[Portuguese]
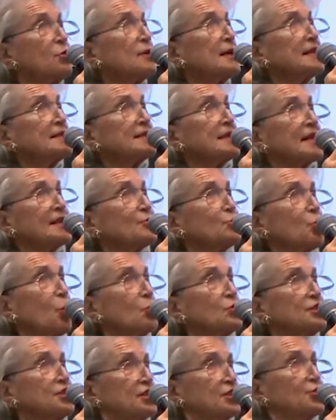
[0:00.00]
nunca
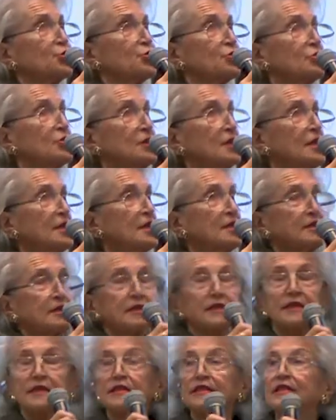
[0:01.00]
tratou disso
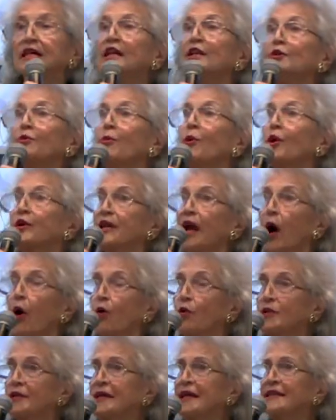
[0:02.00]
de dano
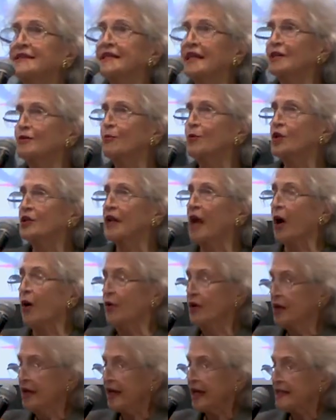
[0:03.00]
moral. O que é dano
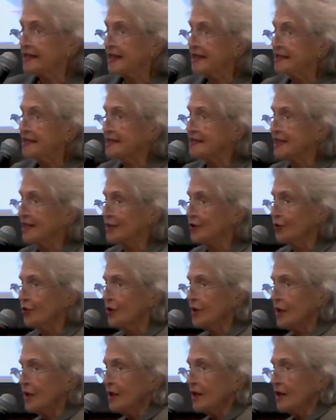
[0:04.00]
moral? É aquele dano